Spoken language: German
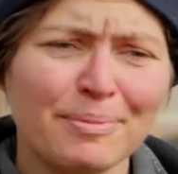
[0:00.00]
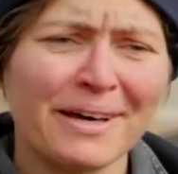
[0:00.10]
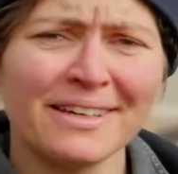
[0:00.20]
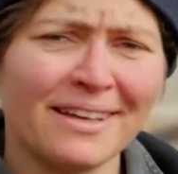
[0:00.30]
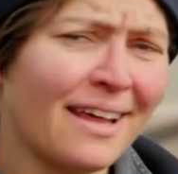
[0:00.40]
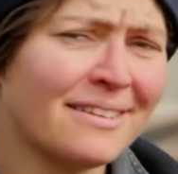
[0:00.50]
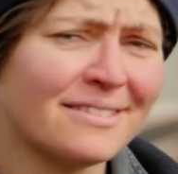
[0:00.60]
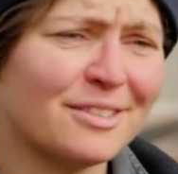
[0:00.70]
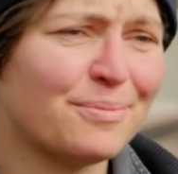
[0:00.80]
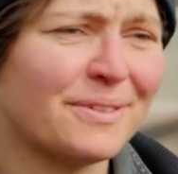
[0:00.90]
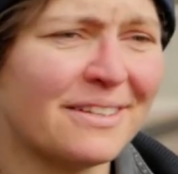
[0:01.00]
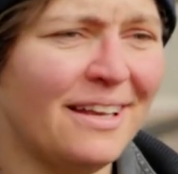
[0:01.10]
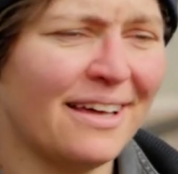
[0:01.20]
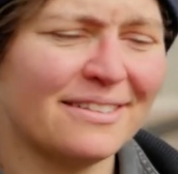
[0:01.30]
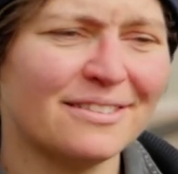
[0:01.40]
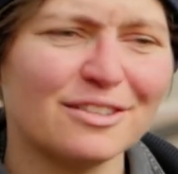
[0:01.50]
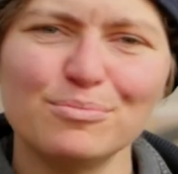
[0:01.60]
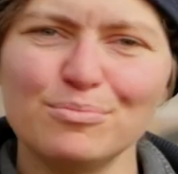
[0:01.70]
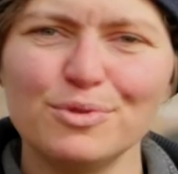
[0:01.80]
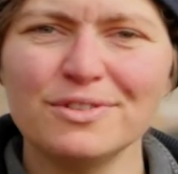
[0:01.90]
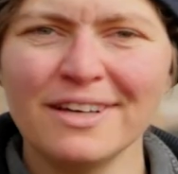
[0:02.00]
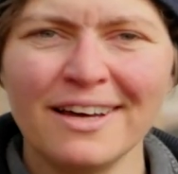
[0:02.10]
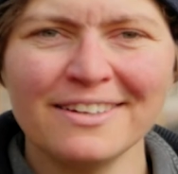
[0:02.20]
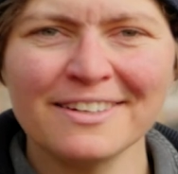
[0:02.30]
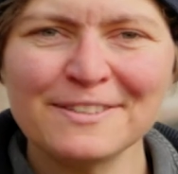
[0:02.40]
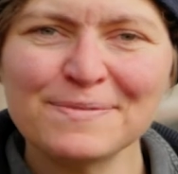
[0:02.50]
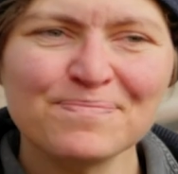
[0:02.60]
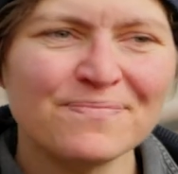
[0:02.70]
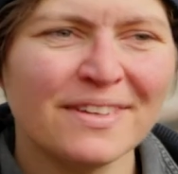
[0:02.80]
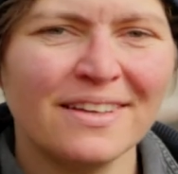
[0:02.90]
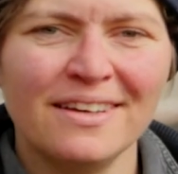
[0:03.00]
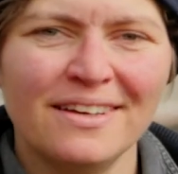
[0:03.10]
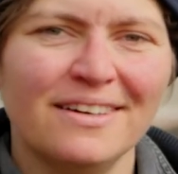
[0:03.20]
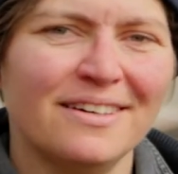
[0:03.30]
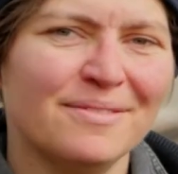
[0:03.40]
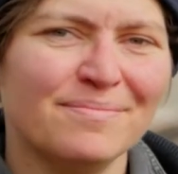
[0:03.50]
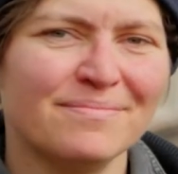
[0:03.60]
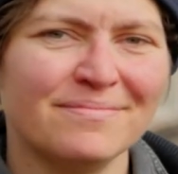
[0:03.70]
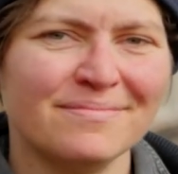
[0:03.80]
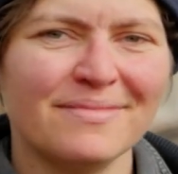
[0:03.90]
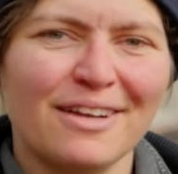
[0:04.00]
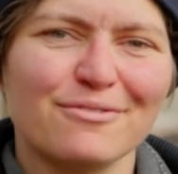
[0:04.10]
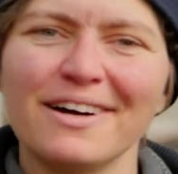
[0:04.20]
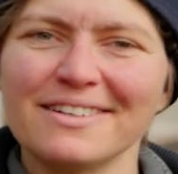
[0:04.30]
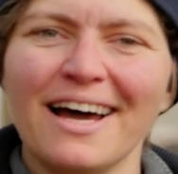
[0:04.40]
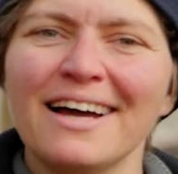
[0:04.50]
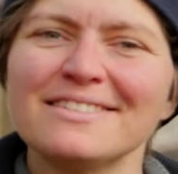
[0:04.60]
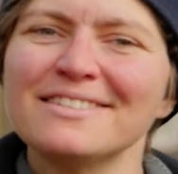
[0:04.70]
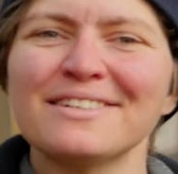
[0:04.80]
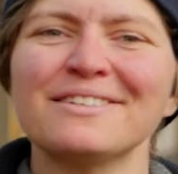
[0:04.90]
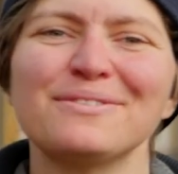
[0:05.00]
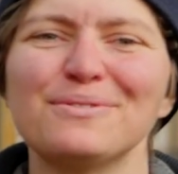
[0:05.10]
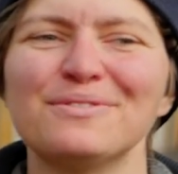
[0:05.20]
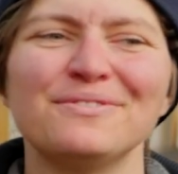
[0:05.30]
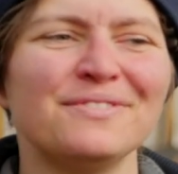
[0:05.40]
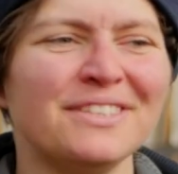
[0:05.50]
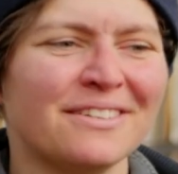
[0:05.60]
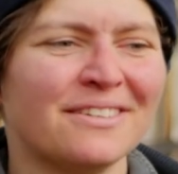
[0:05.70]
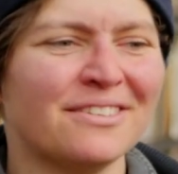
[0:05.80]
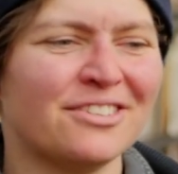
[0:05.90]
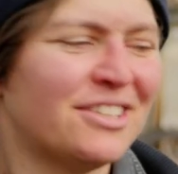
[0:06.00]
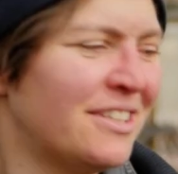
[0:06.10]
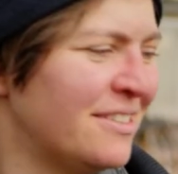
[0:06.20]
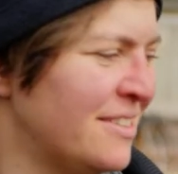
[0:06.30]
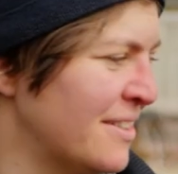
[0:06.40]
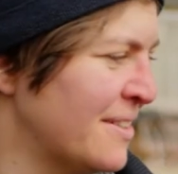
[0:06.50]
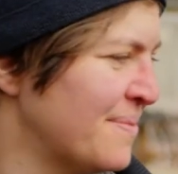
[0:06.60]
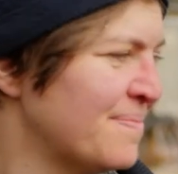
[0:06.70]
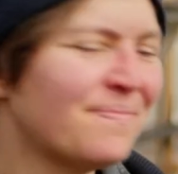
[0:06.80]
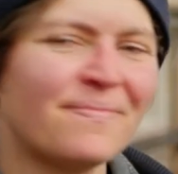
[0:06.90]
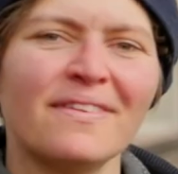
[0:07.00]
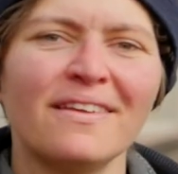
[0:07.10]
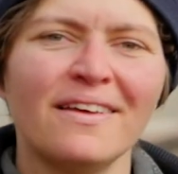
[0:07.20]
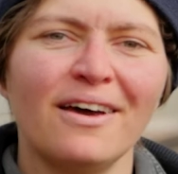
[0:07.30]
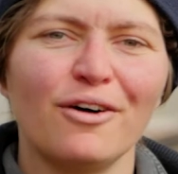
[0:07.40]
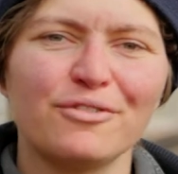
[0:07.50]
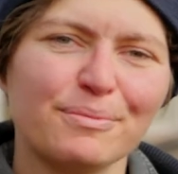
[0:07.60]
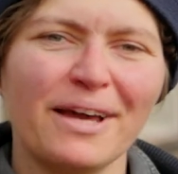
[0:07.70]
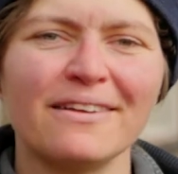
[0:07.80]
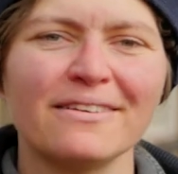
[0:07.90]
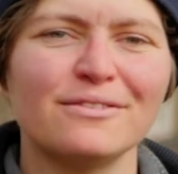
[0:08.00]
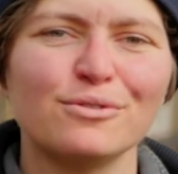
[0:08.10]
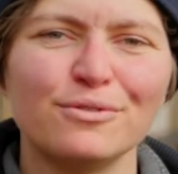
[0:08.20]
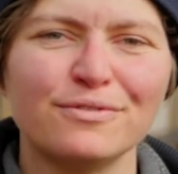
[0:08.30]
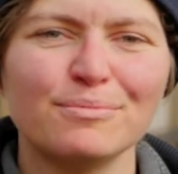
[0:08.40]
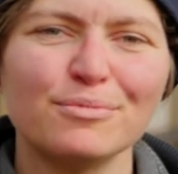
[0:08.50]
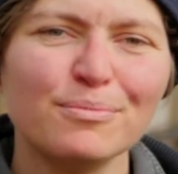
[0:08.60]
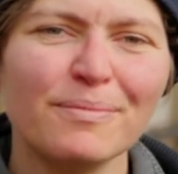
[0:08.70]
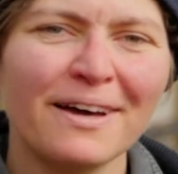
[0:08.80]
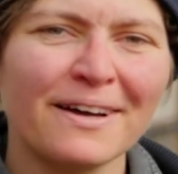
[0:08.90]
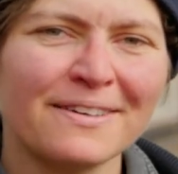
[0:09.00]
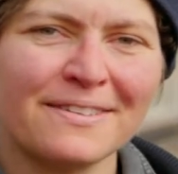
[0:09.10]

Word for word: Maria Natt, ich bin gelernte Gemüsegärtnerin, ähm, Anfang 30 und wir stehen hier auf dem Gärtnerinnenhof in Blumberg.